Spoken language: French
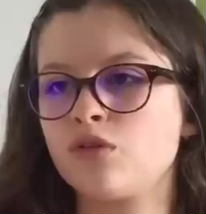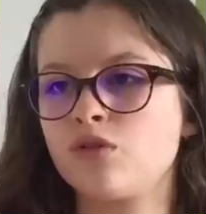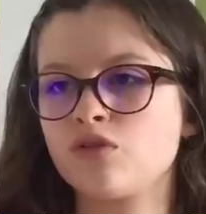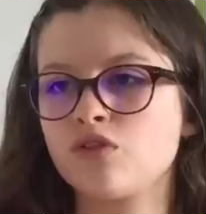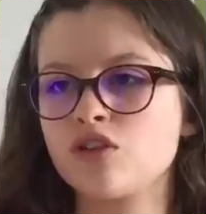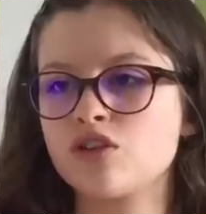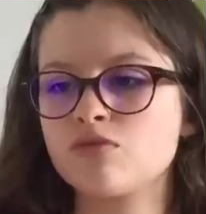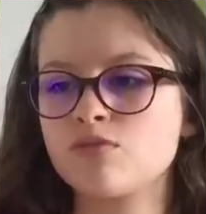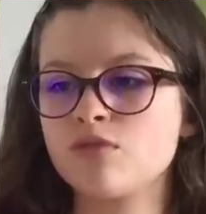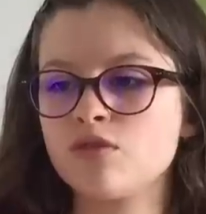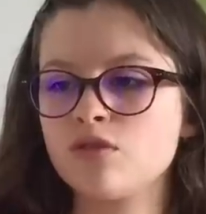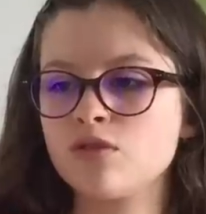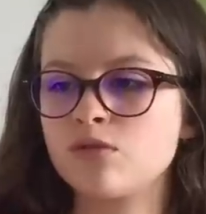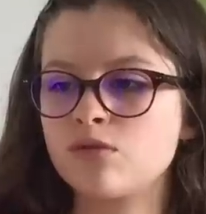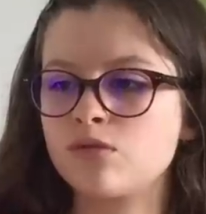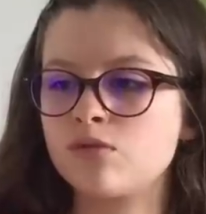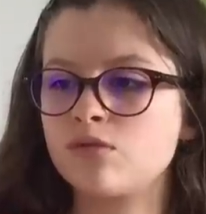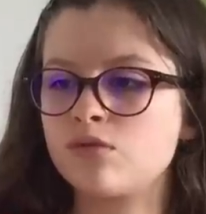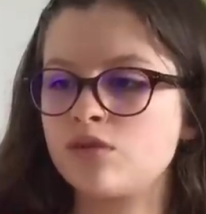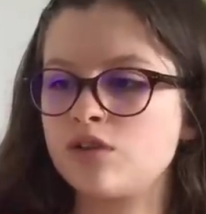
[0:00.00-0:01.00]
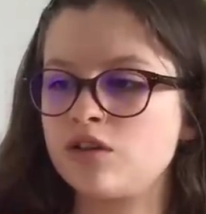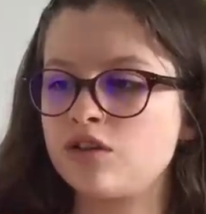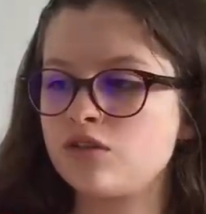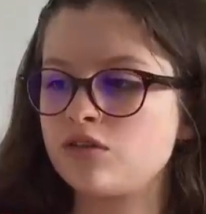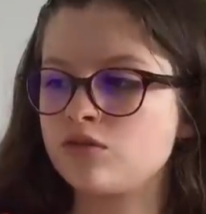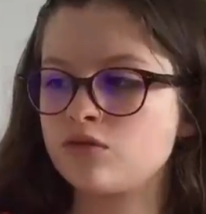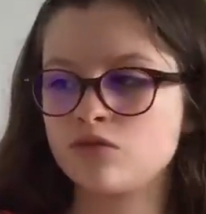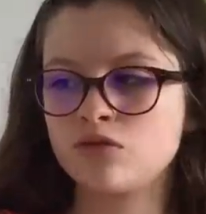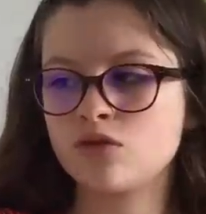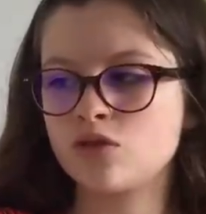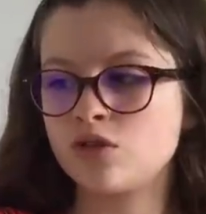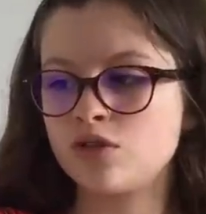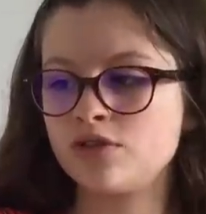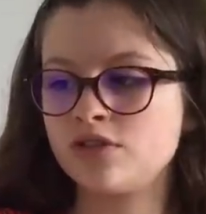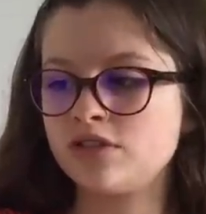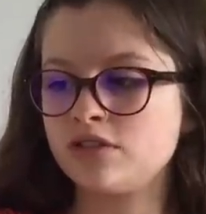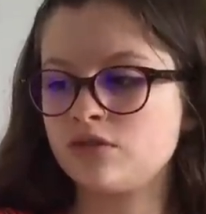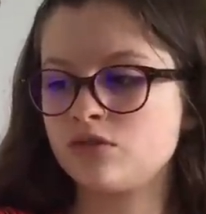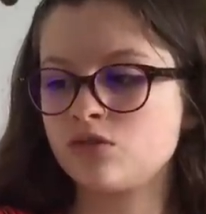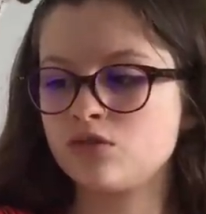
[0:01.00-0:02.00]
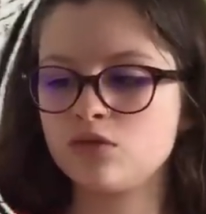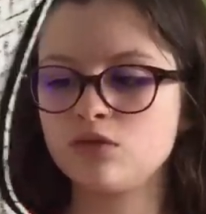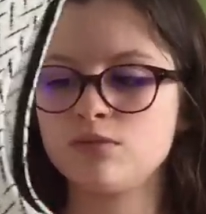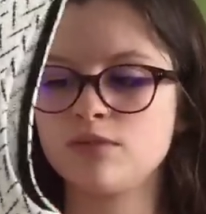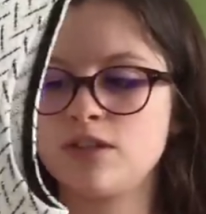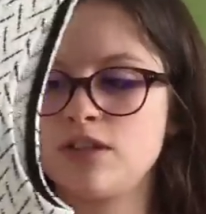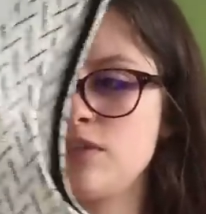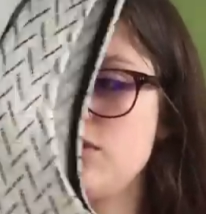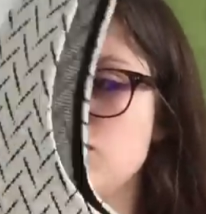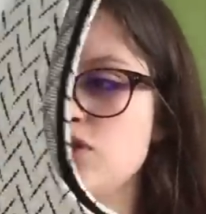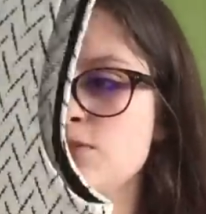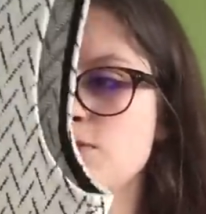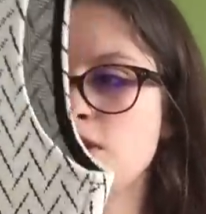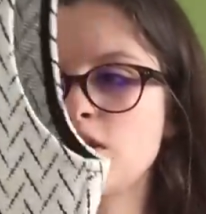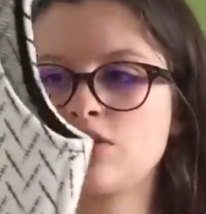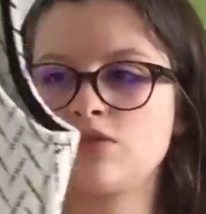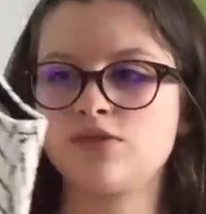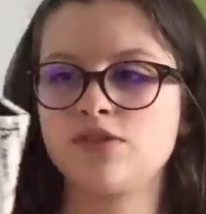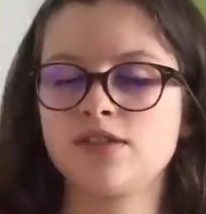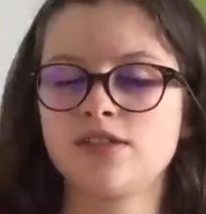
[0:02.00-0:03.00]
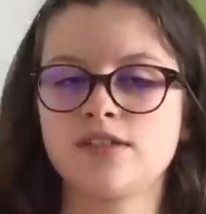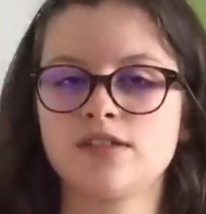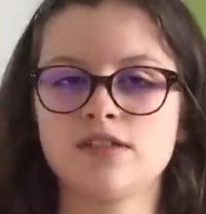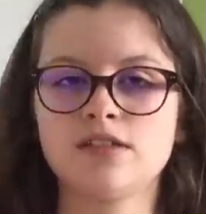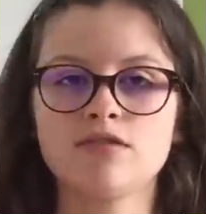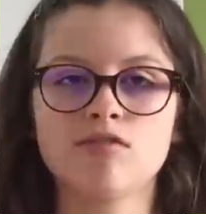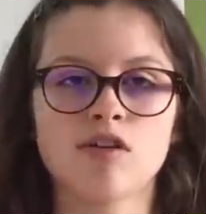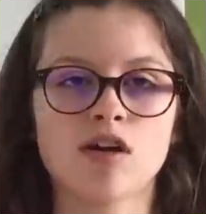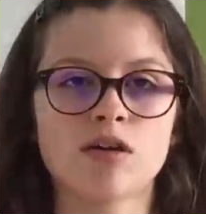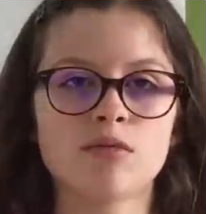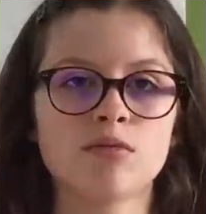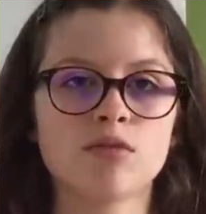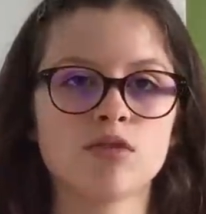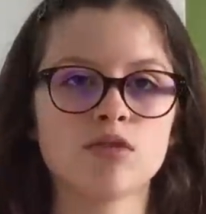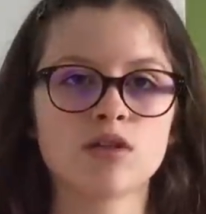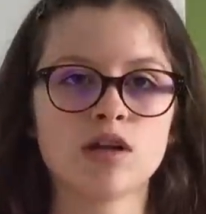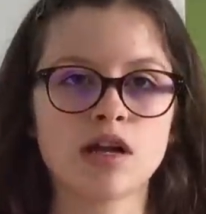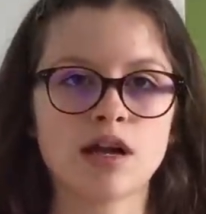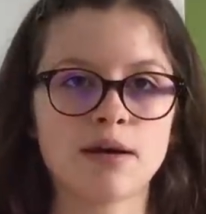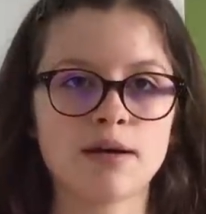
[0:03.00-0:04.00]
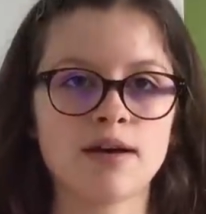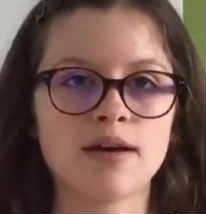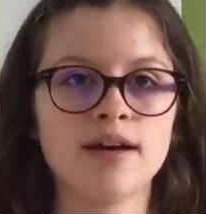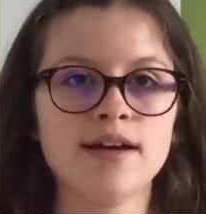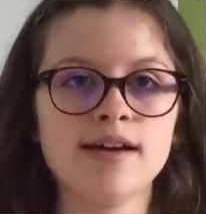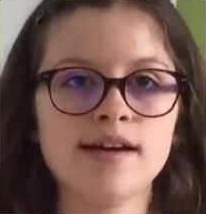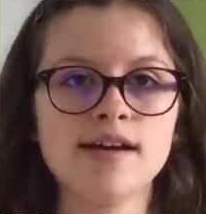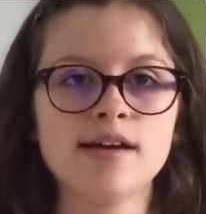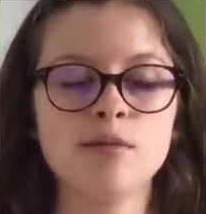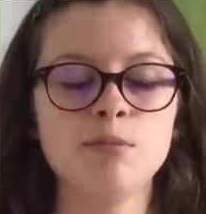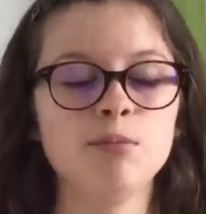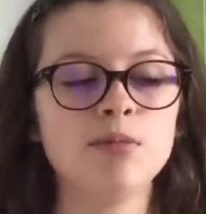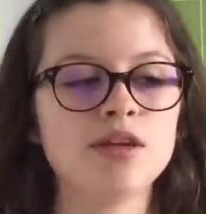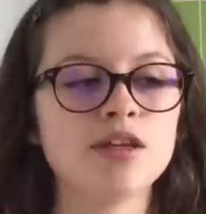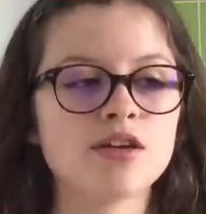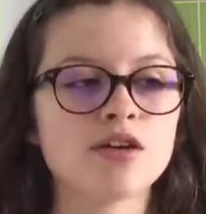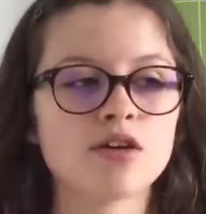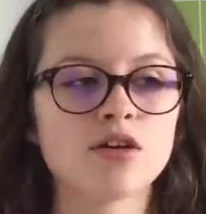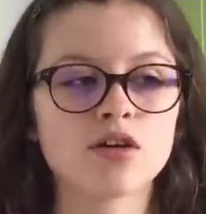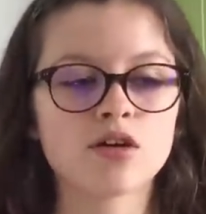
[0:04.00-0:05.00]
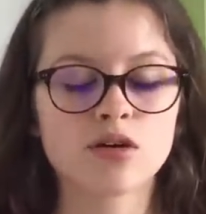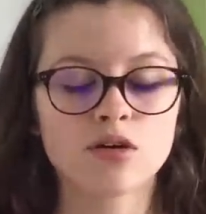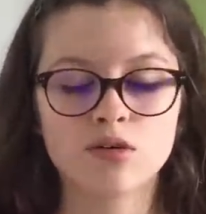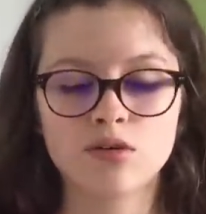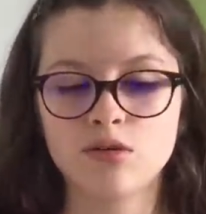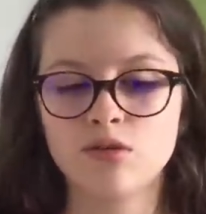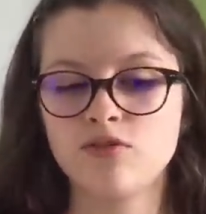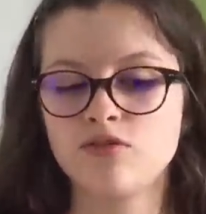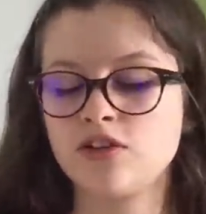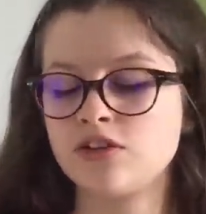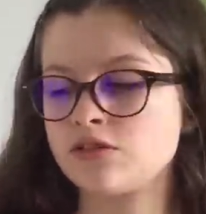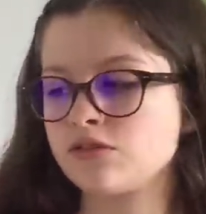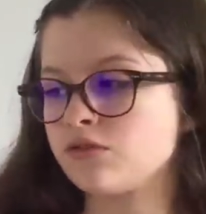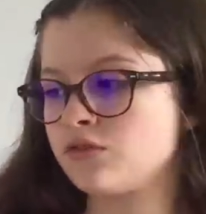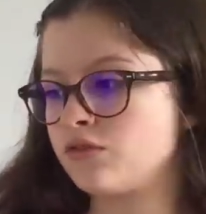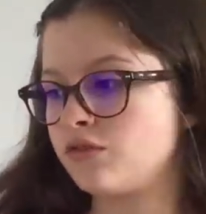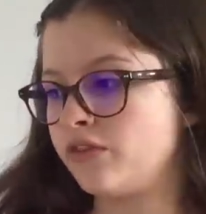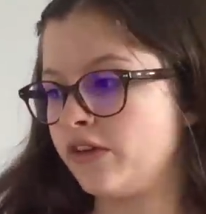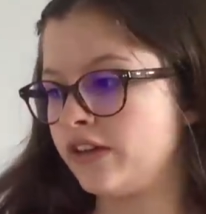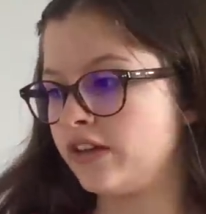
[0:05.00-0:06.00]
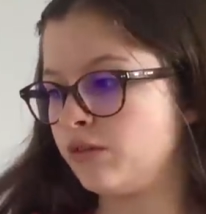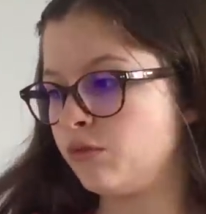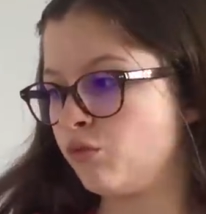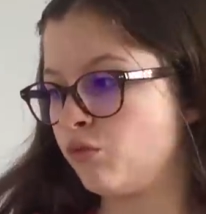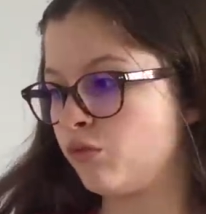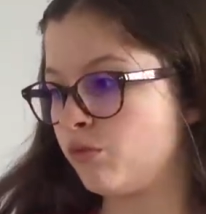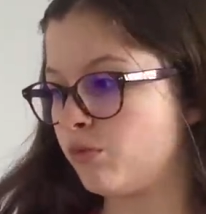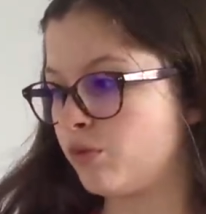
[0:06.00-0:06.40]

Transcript: franchement, je le dis toujours, mais les ventes privées, c'est vraiment la meilleure façon de se faire des bons